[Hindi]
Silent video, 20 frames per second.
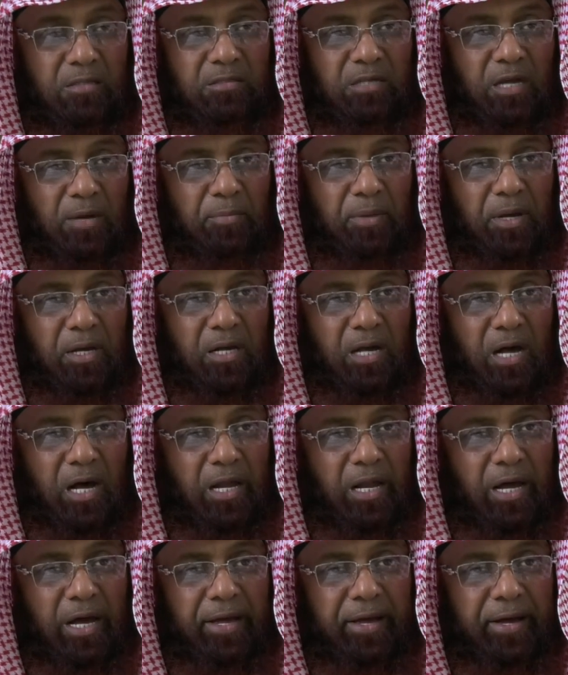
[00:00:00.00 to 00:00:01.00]
जब मैं
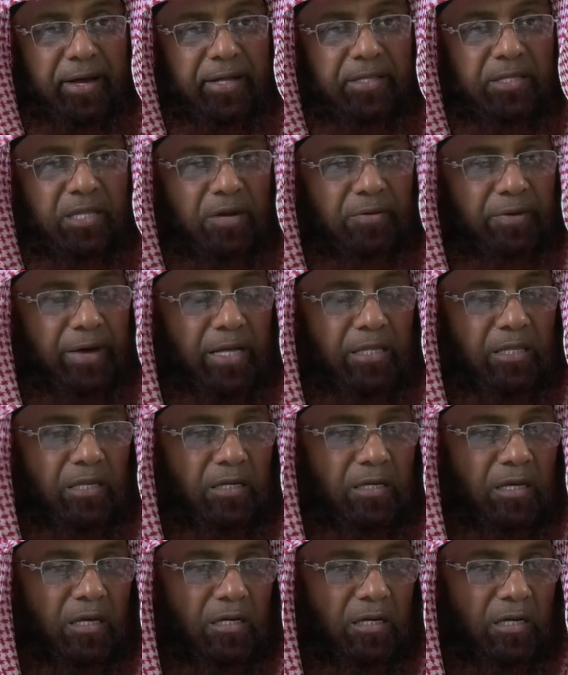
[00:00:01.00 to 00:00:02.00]
घर आया दरवाजे
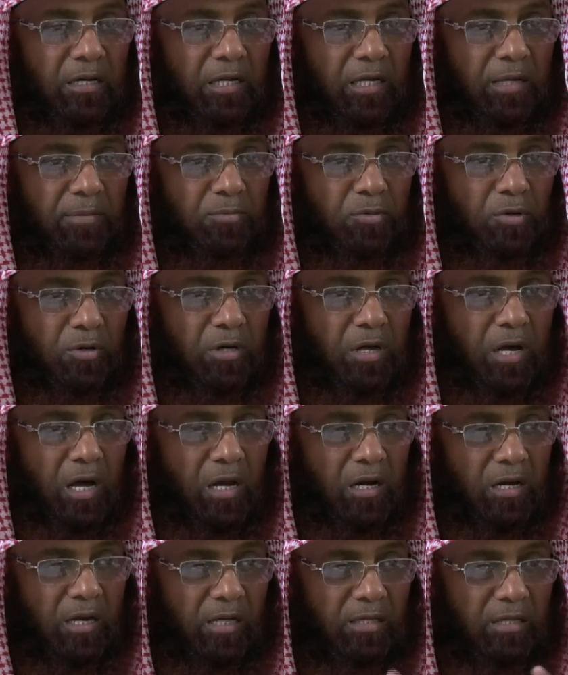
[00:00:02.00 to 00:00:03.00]
के करीब तो
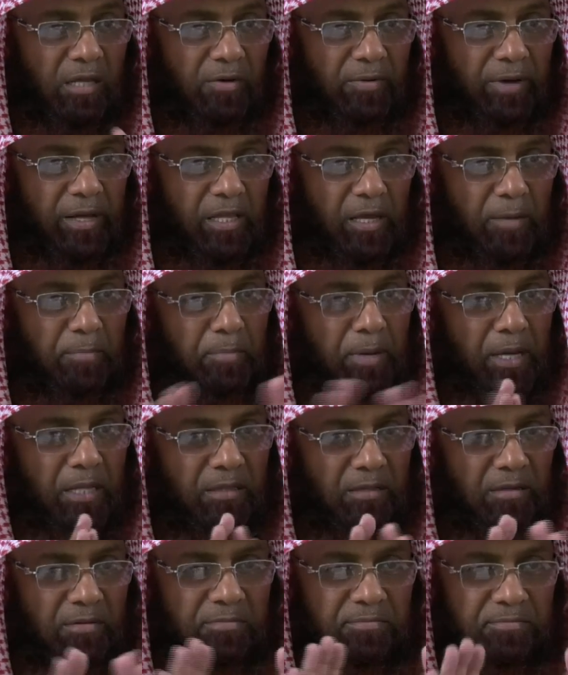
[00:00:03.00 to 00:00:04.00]
घर का दरवाज़ा बंद